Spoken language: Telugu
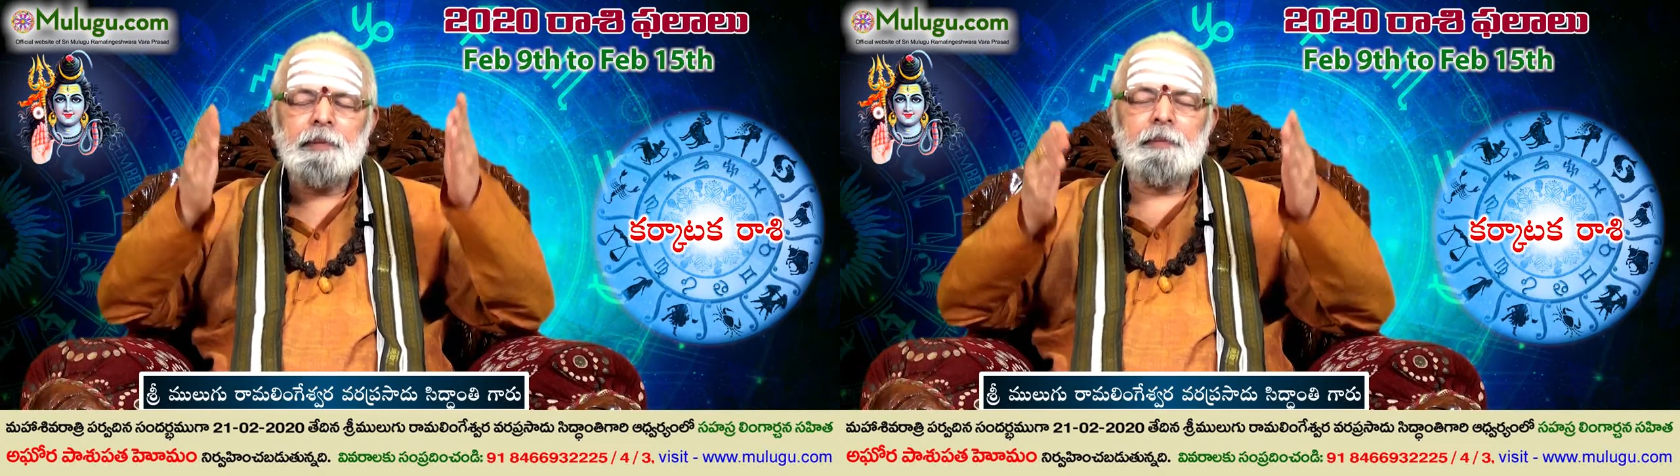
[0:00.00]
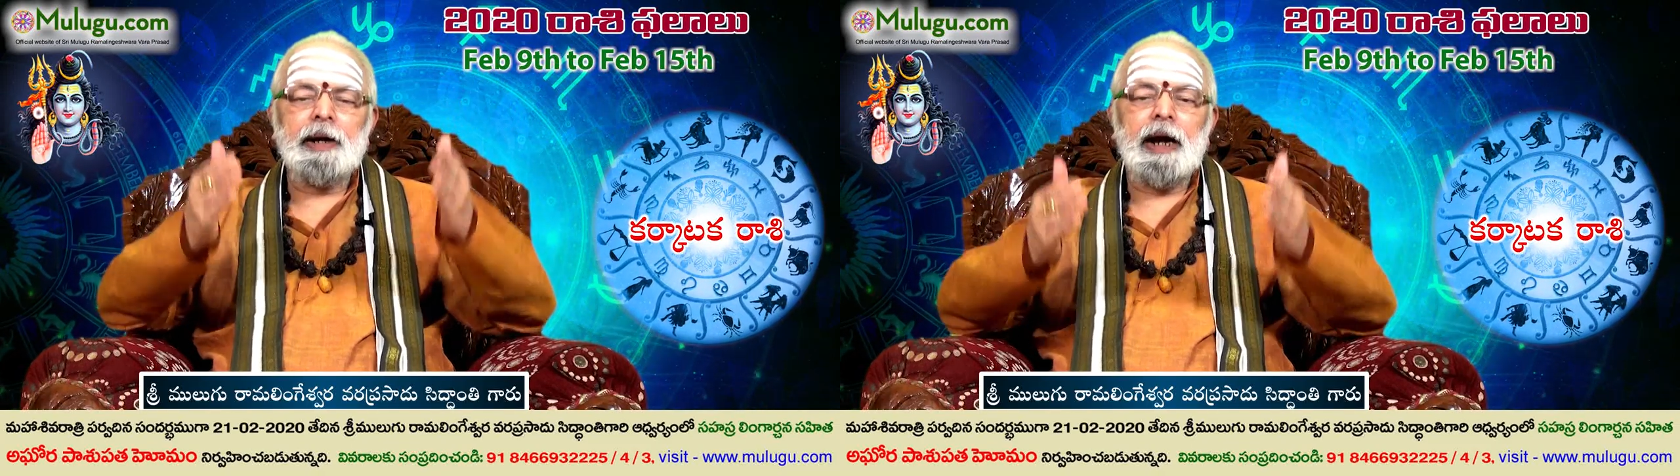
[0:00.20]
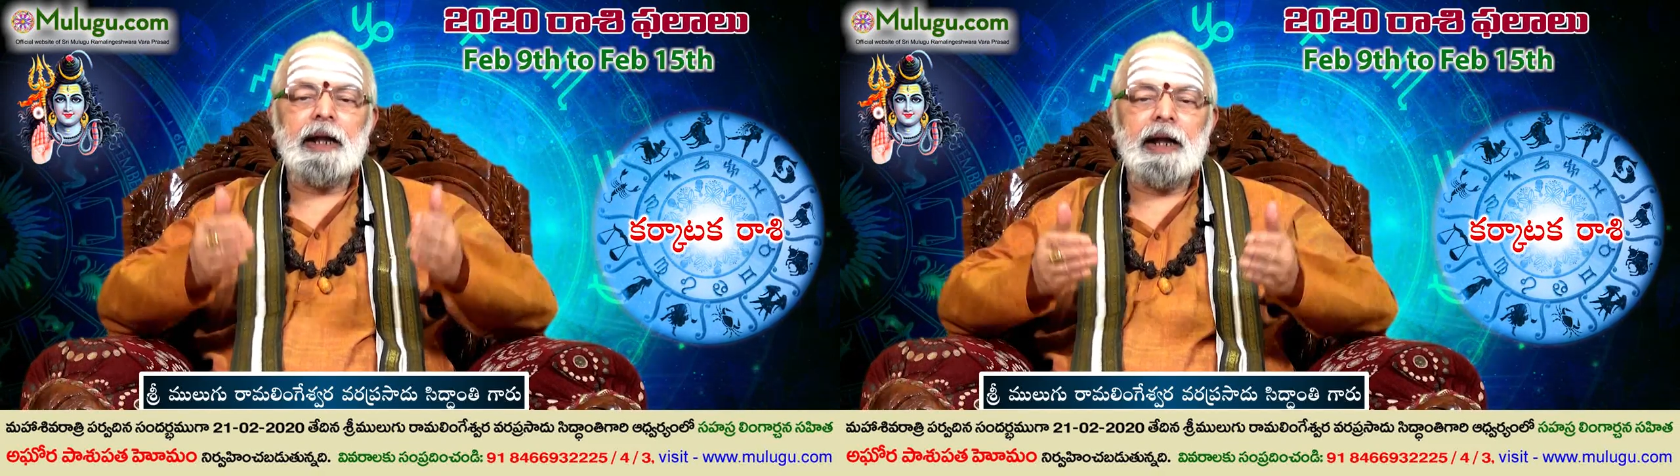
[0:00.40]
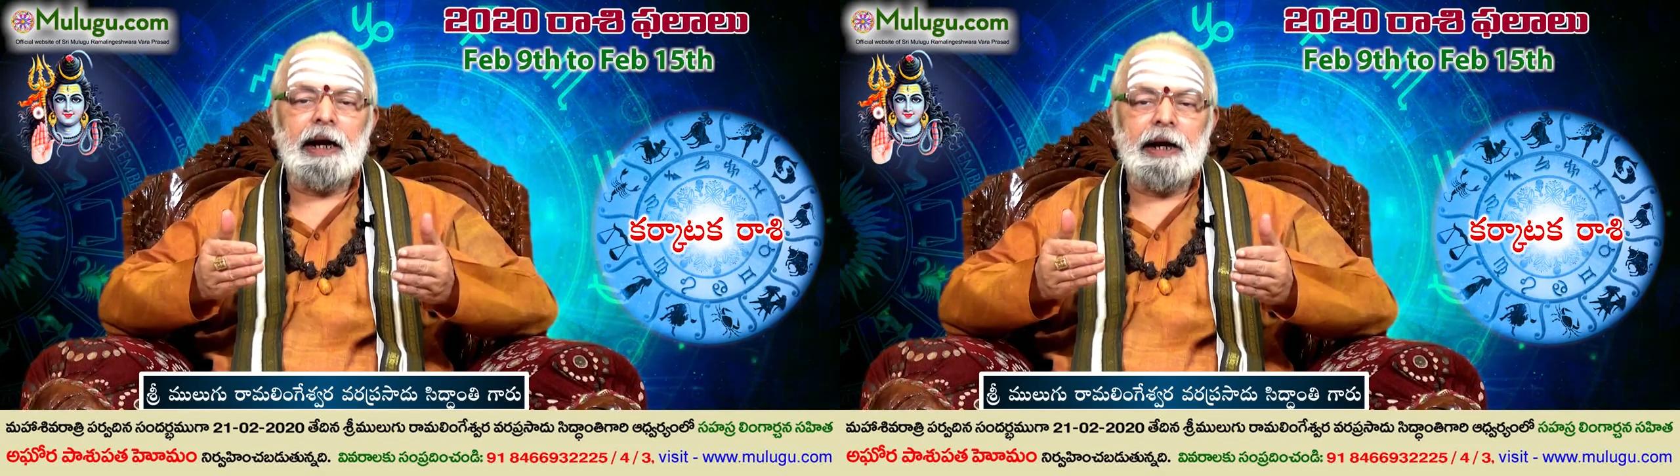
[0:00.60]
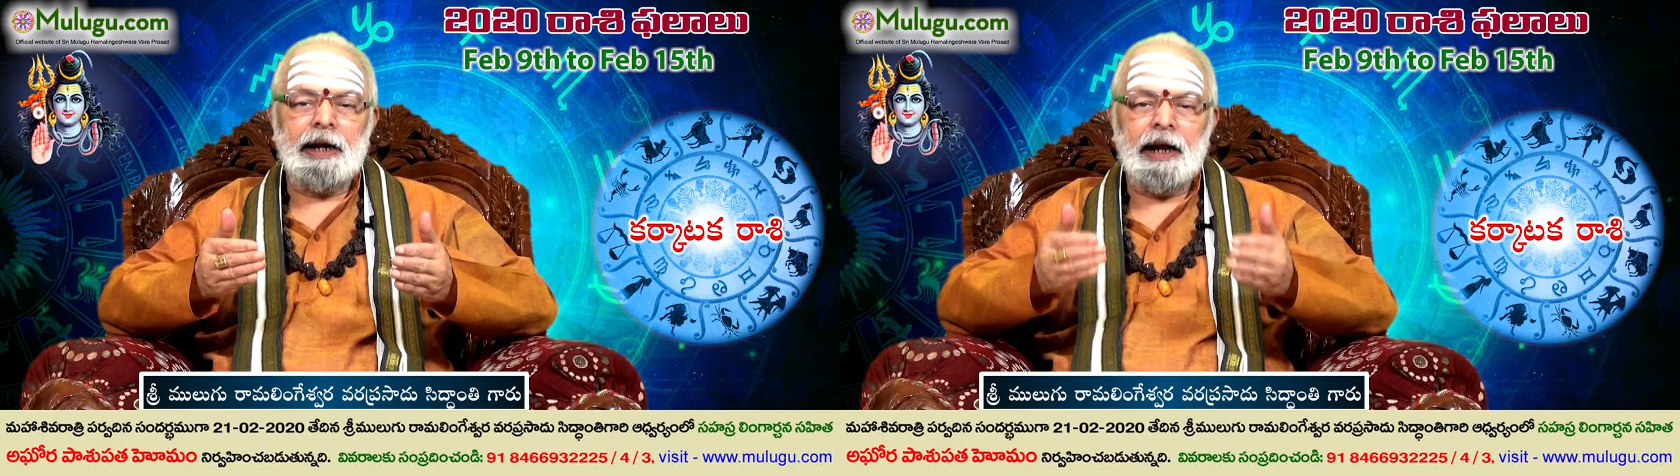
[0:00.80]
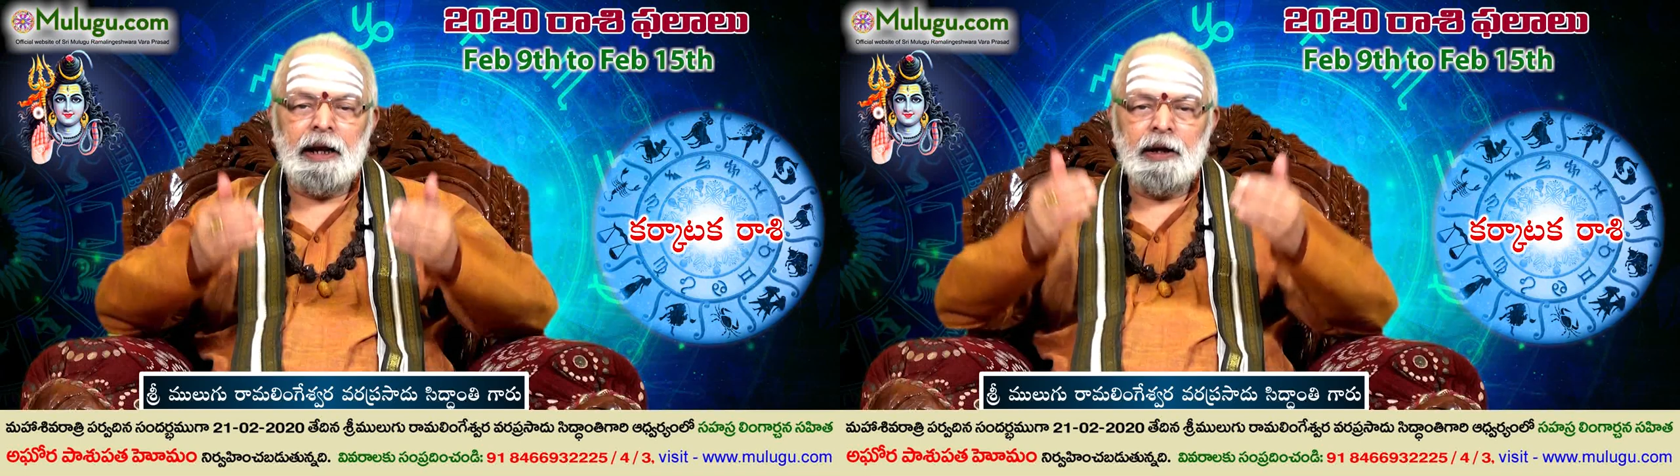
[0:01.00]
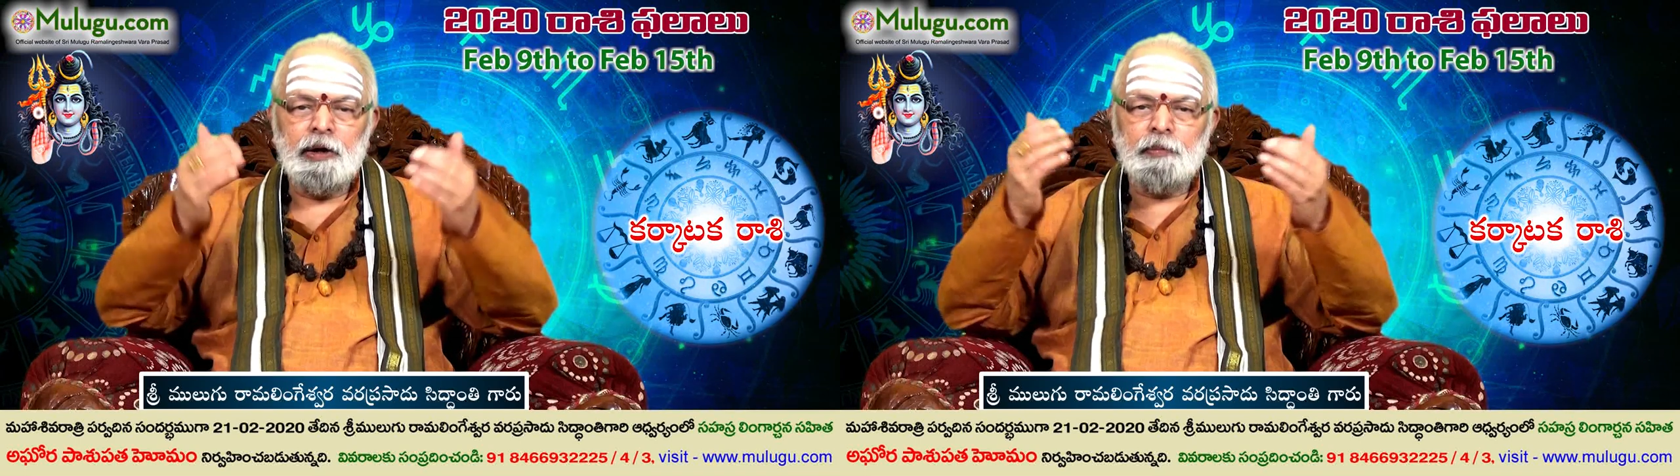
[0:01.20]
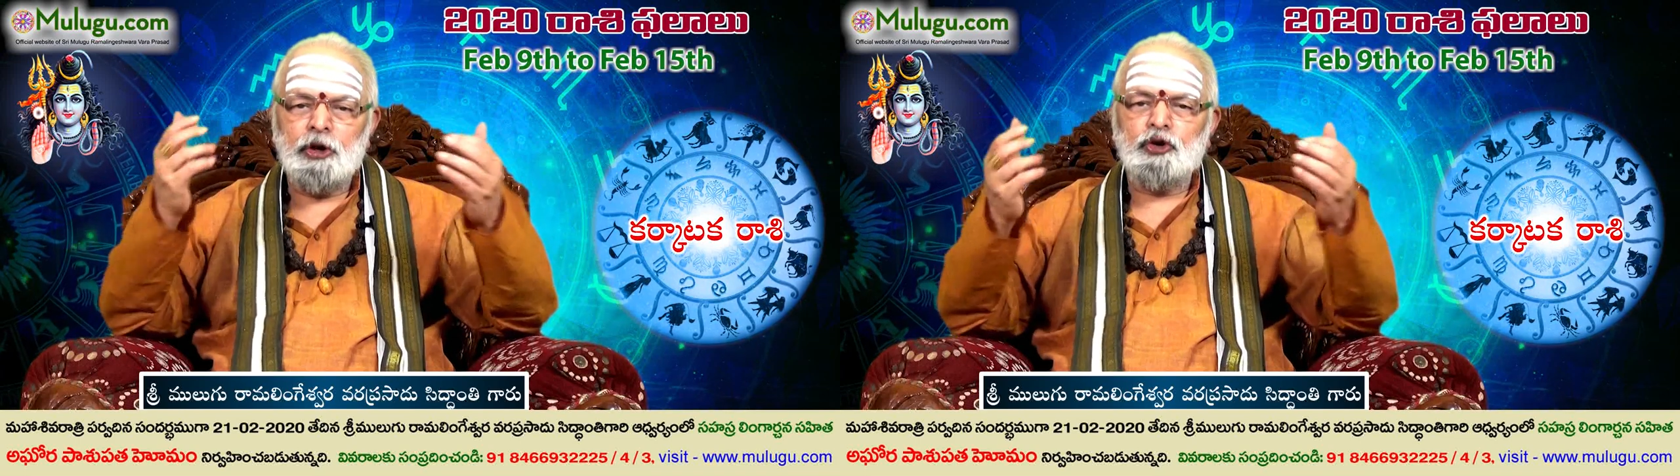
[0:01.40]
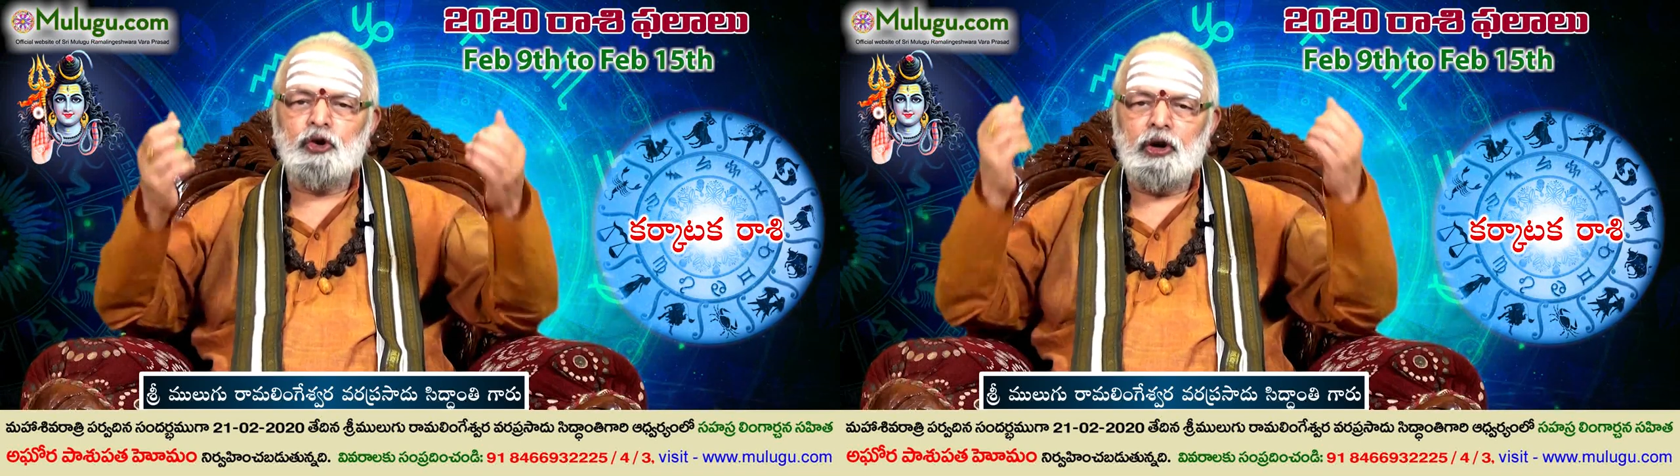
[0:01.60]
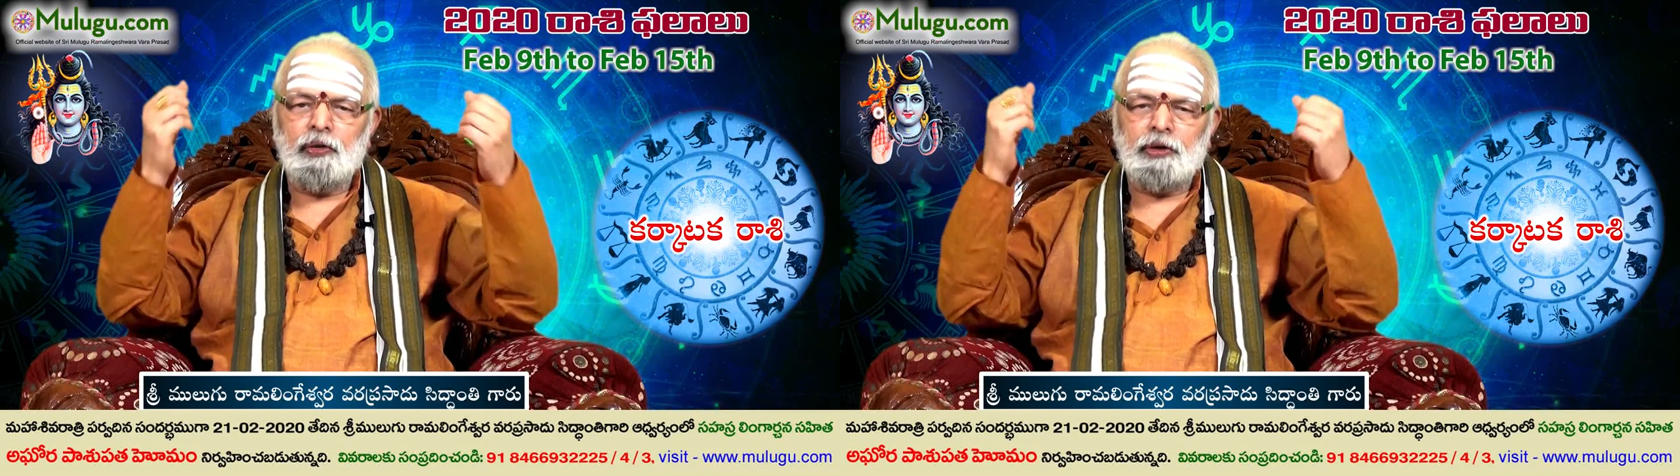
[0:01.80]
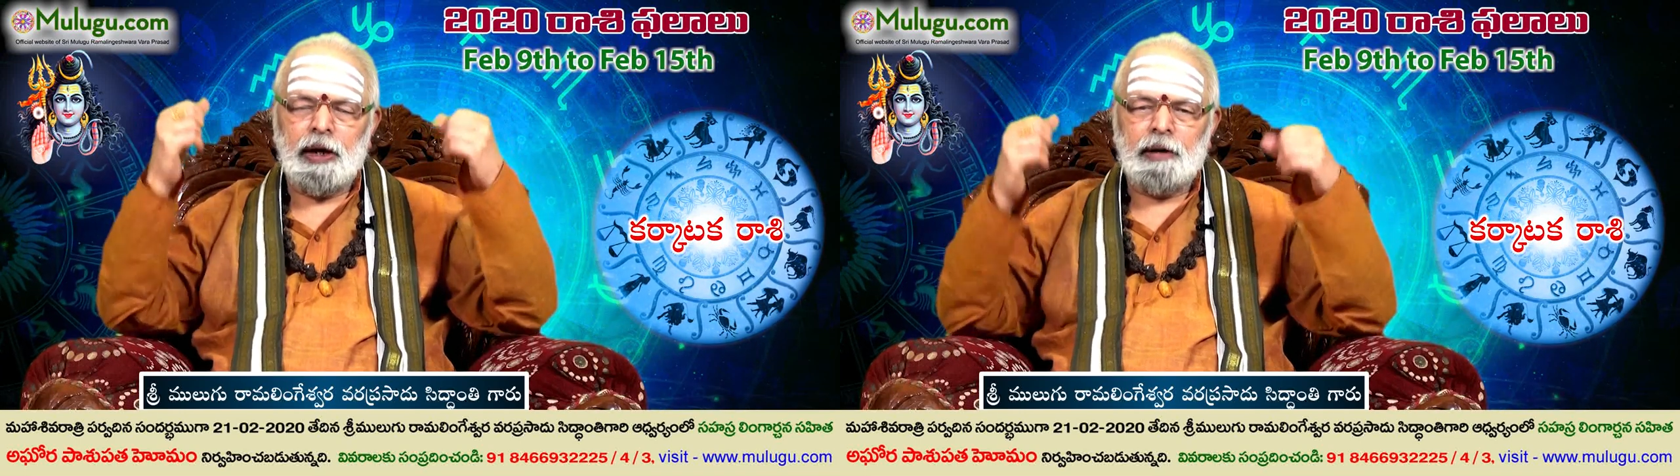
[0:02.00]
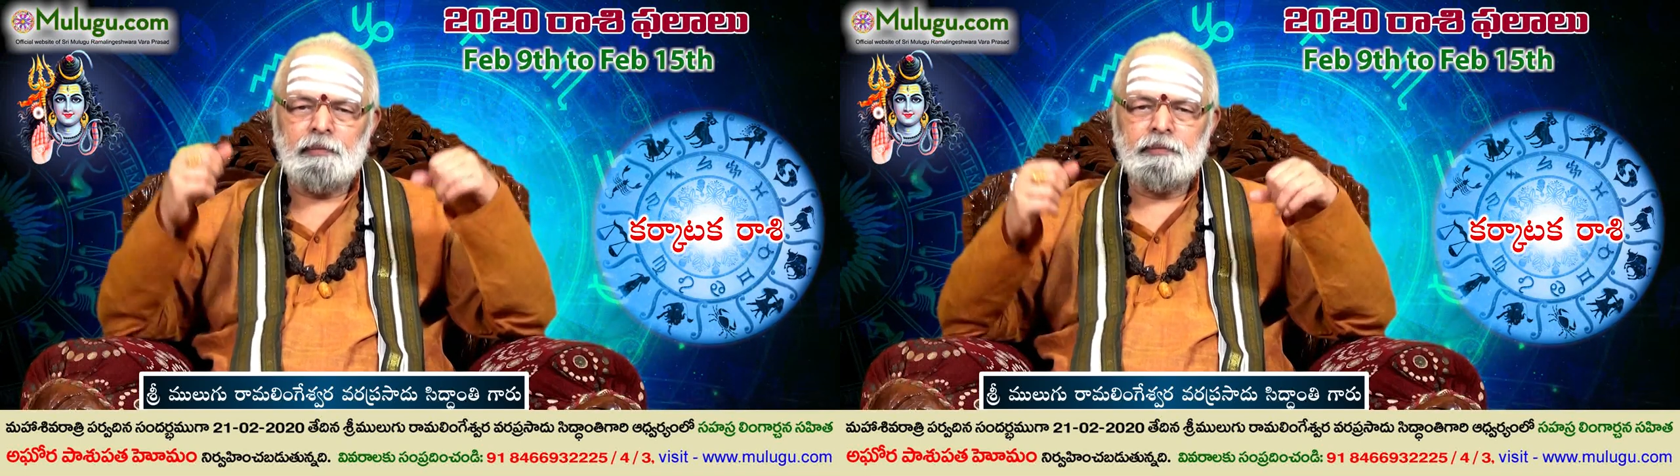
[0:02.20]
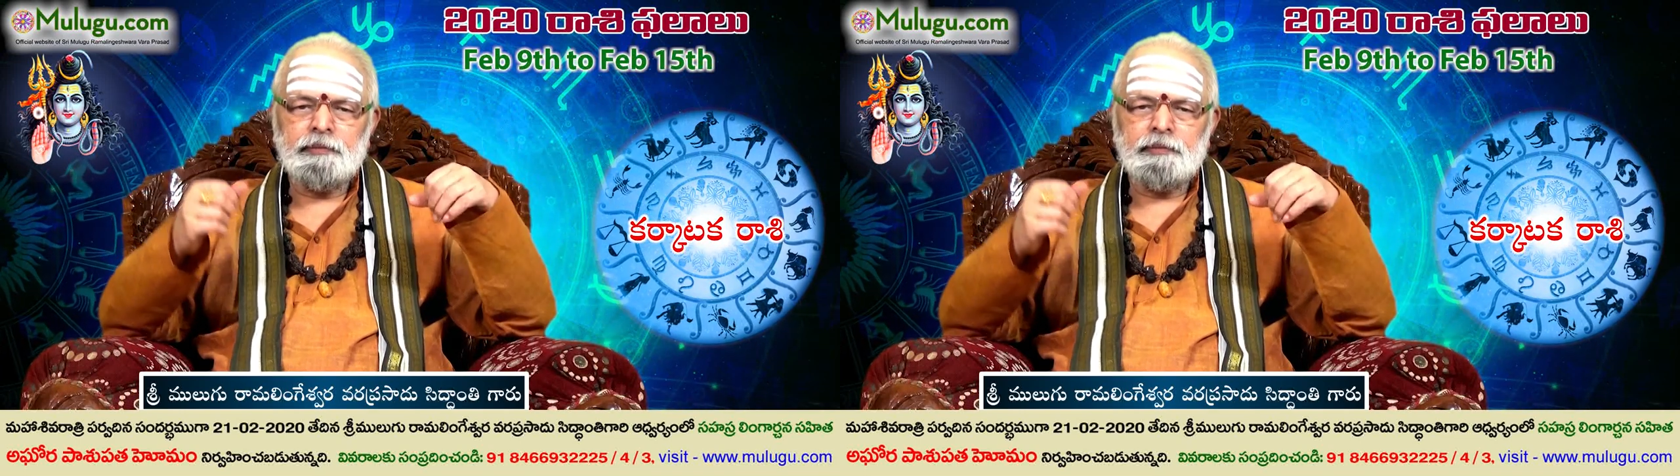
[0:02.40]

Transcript: మీ ఆదాయాన్ని పెంచుకోగలుగుతారు